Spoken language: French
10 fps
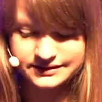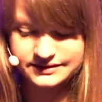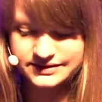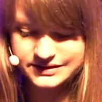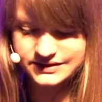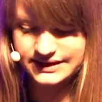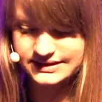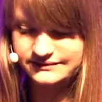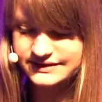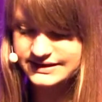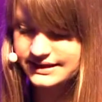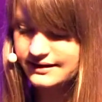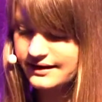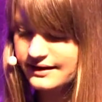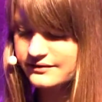l'intelligence
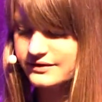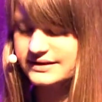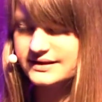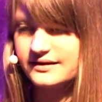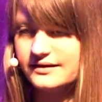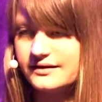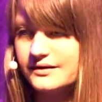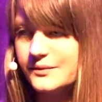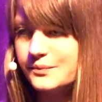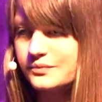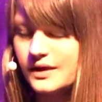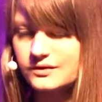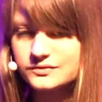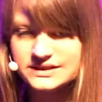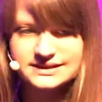artificielle, elle, va être un,
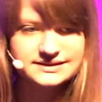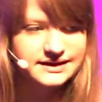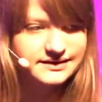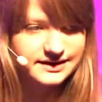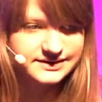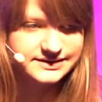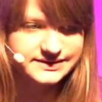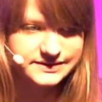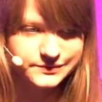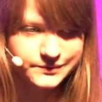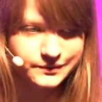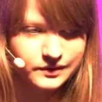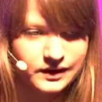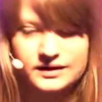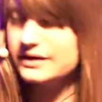outil d'aide à la décision
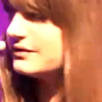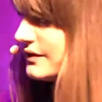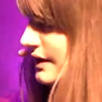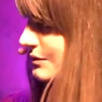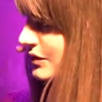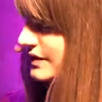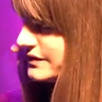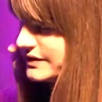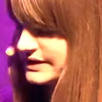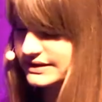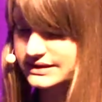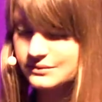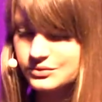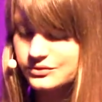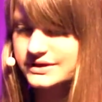et de traitement des données qui est
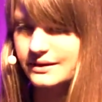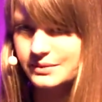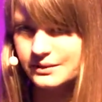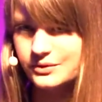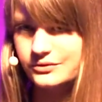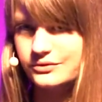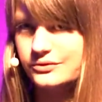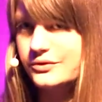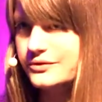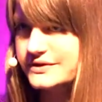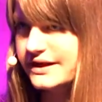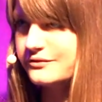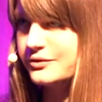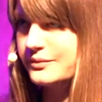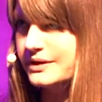plus capable que le
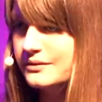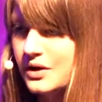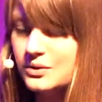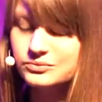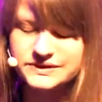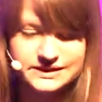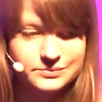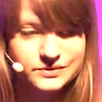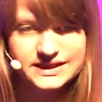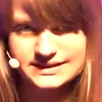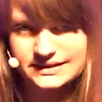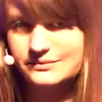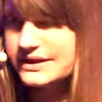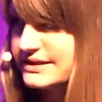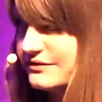cerveau humain puisqu'il peut traiter
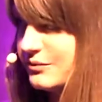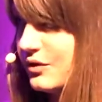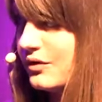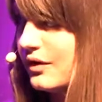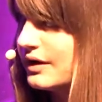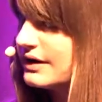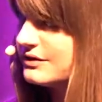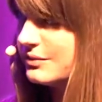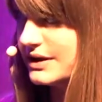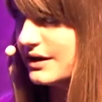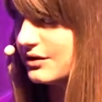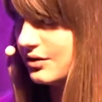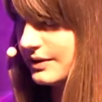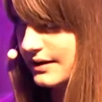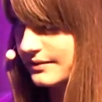massivement et de manière
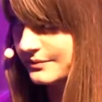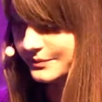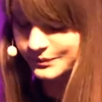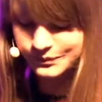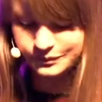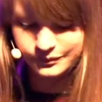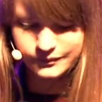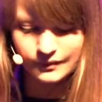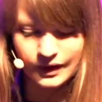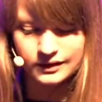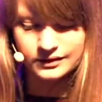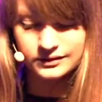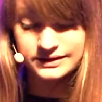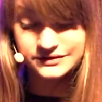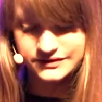globale.
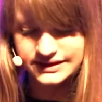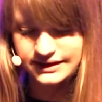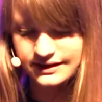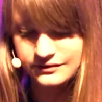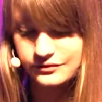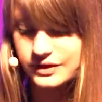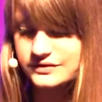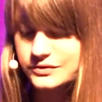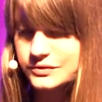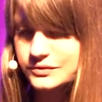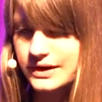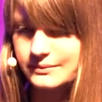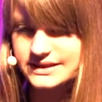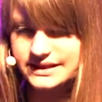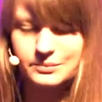Euh, les données, elles, vont être du coup la
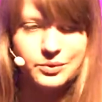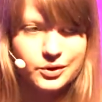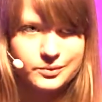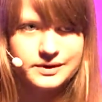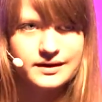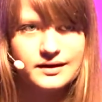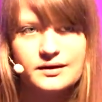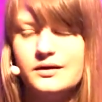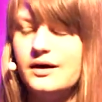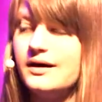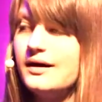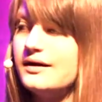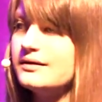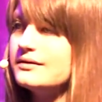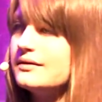matière première à,